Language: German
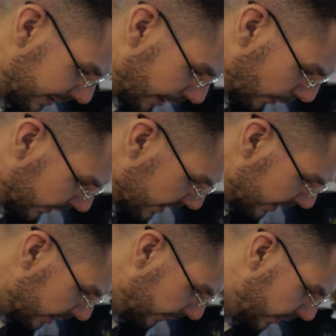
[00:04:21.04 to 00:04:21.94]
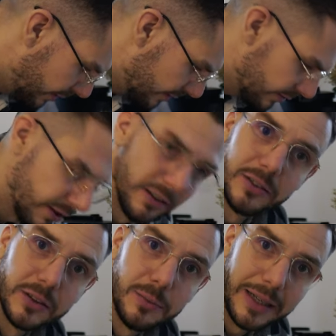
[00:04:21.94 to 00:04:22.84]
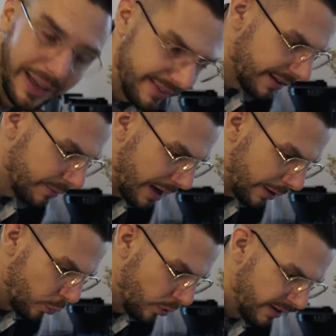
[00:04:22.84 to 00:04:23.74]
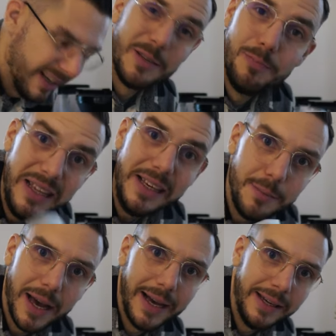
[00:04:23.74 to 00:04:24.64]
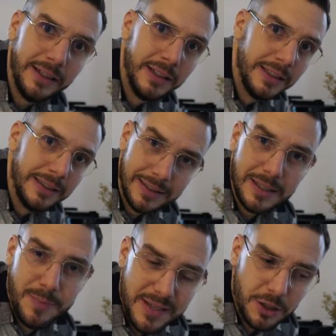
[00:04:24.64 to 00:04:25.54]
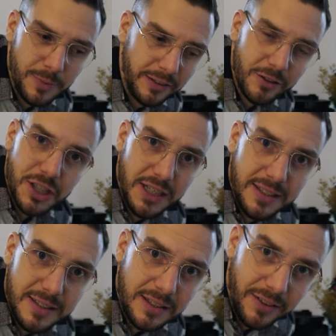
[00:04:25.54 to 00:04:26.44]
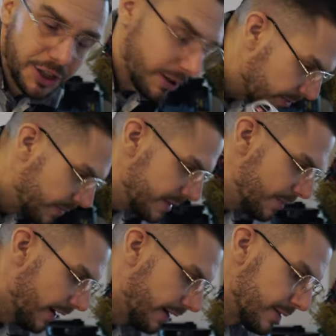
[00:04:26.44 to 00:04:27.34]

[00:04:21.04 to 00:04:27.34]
ich darauf, dass ich irgendwie so eine, so eine bekanntere Marke hole, weil ich bilde mir ein, dass das besser schmeckt. Wahrscheinlich ist es Quatsch, aber ich bilde es mir ein.